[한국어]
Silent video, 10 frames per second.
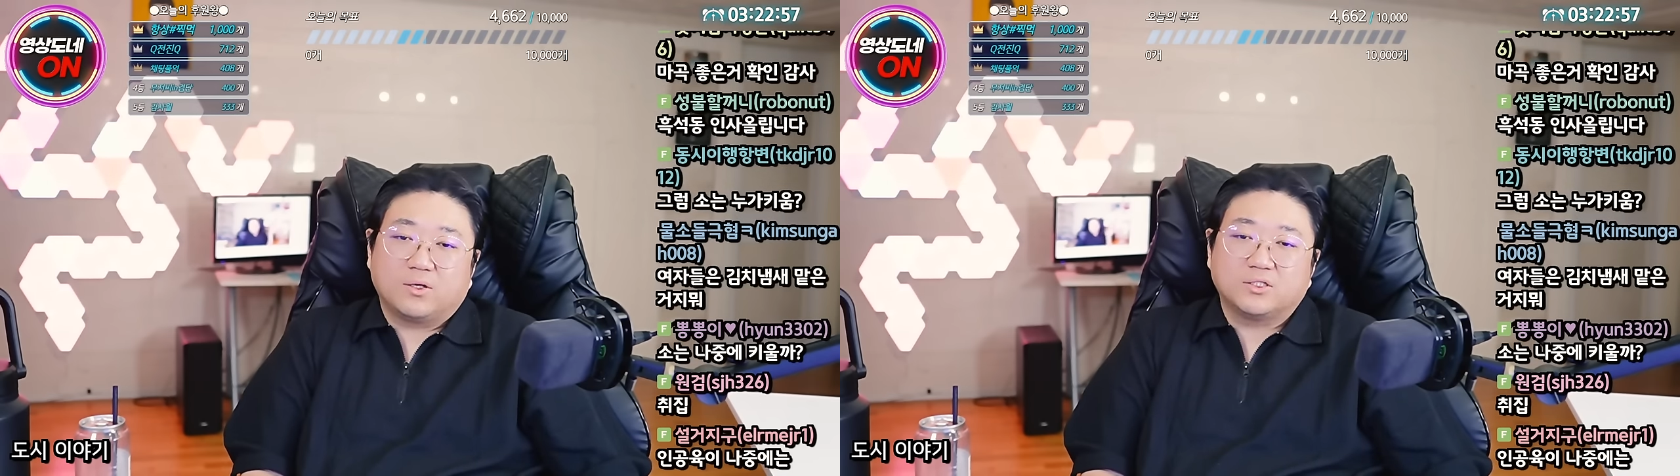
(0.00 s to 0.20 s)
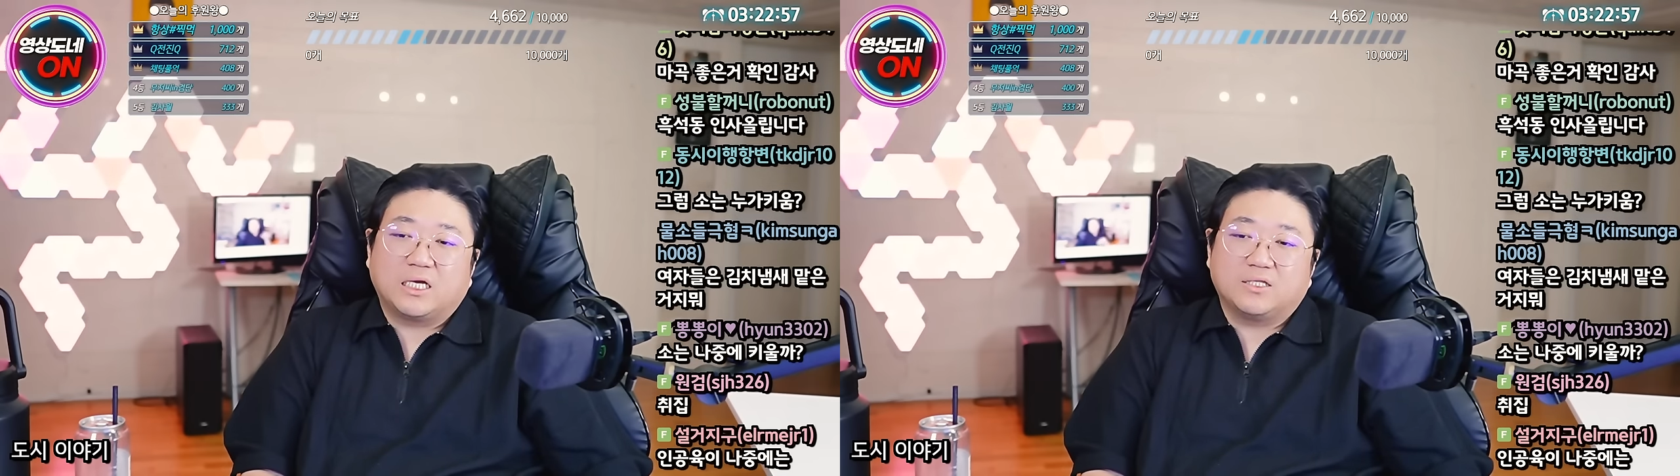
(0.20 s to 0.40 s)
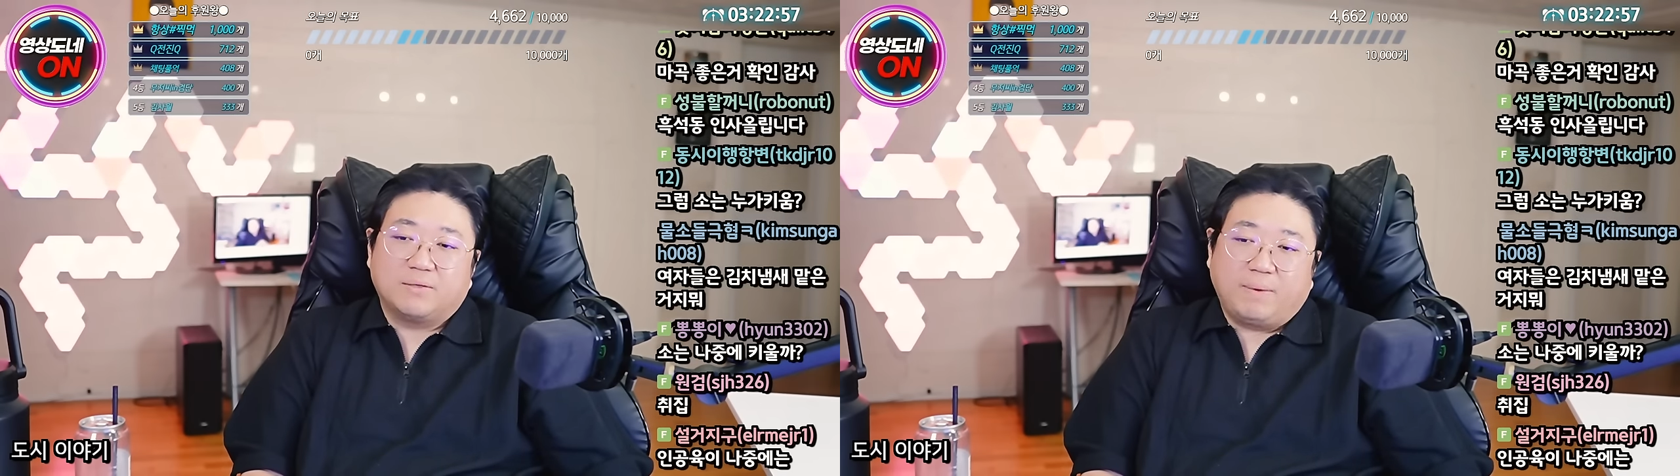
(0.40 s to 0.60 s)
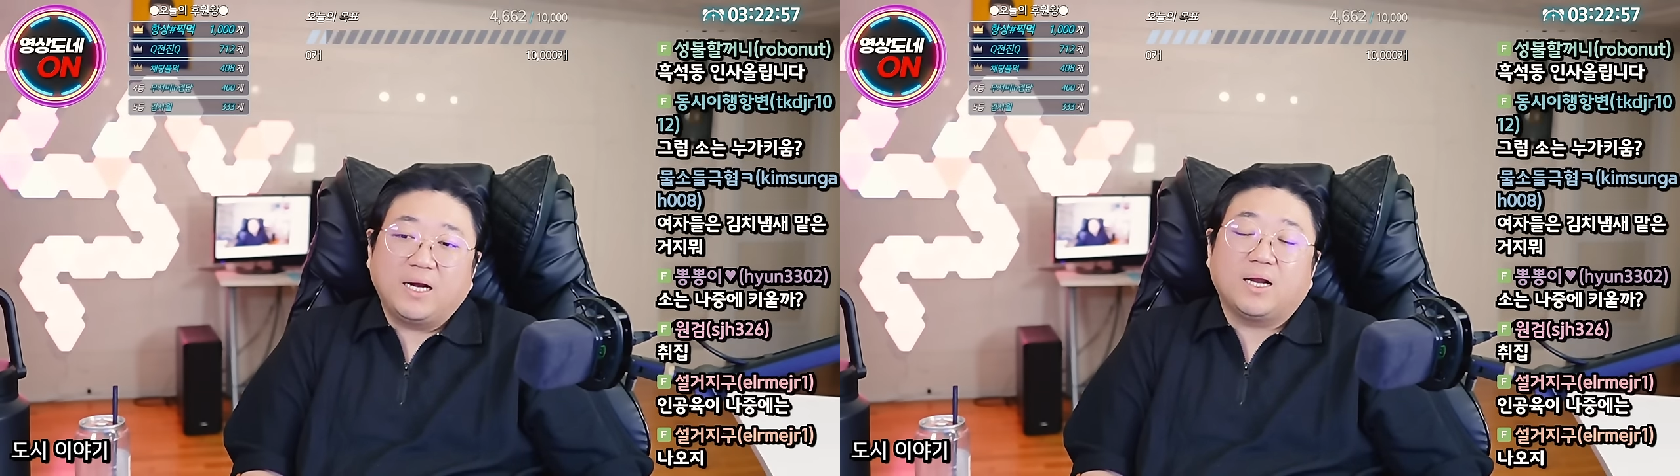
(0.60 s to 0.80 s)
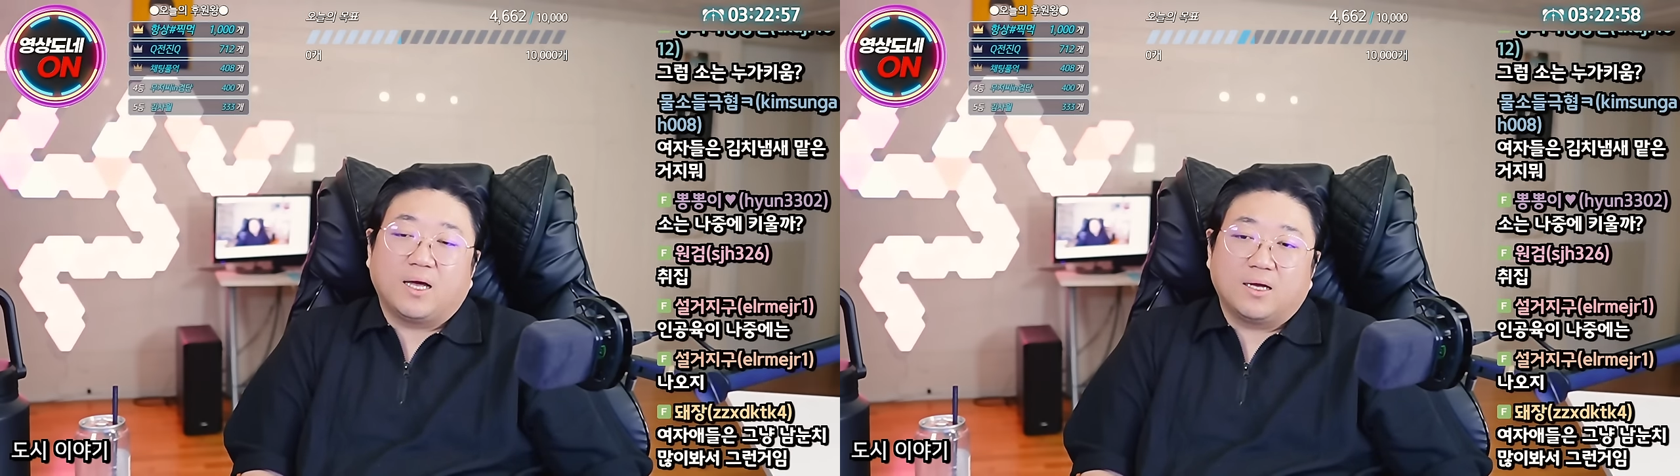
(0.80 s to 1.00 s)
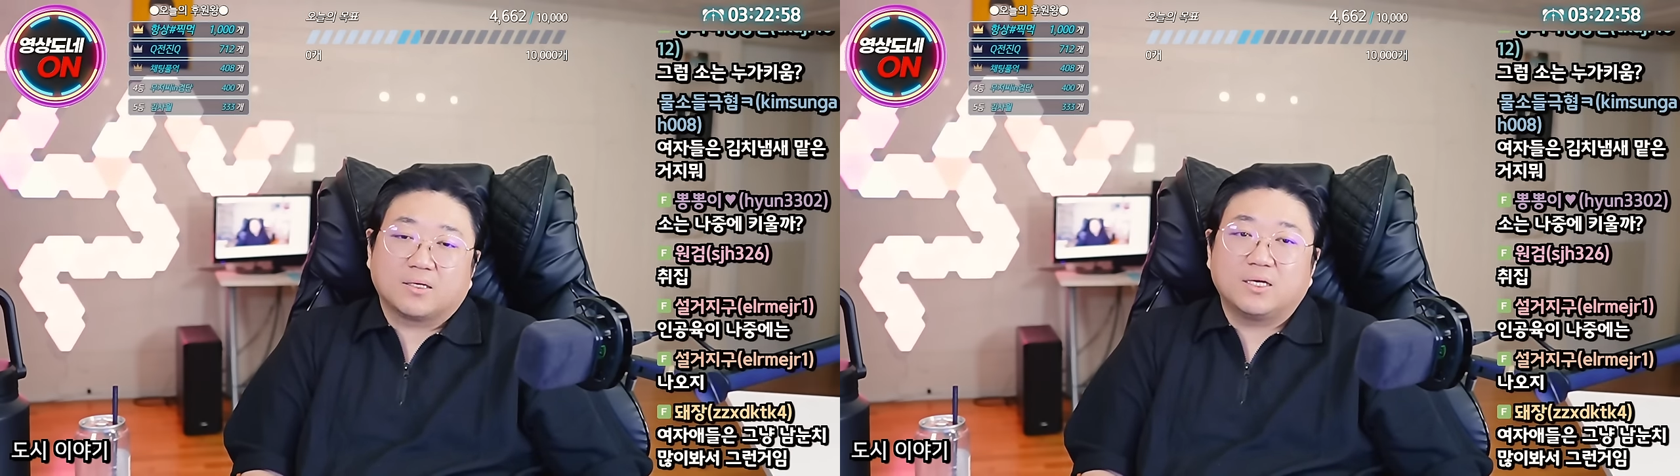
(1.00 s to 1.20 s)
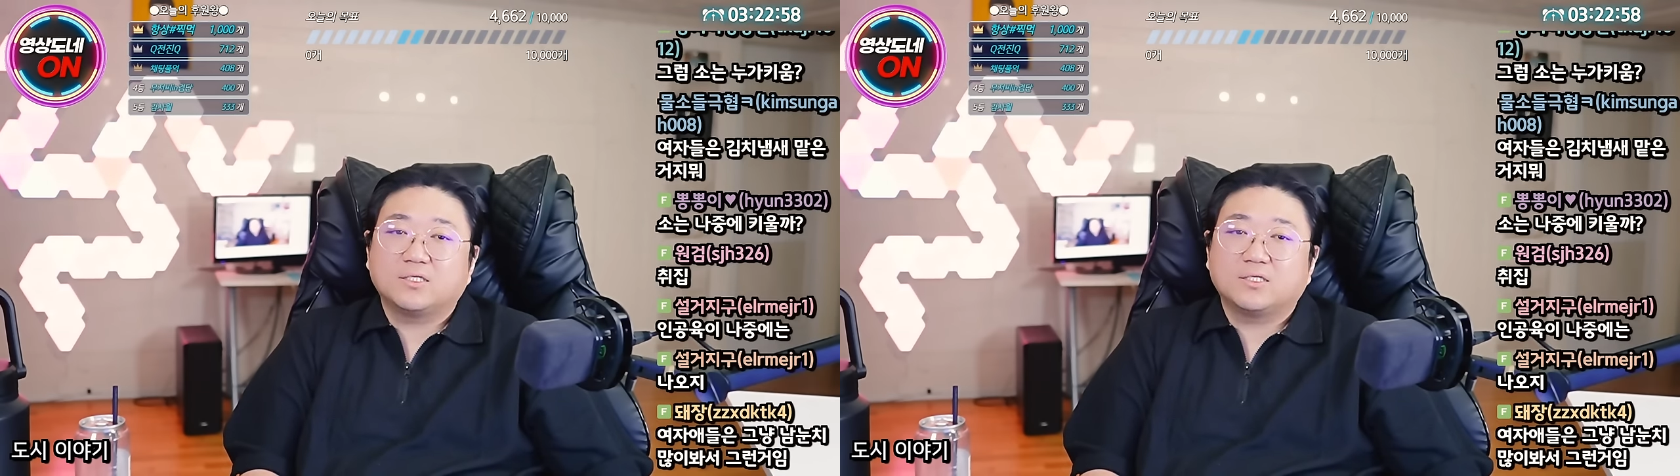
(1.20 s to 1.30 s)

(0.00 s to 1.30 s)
여자애들이 빨라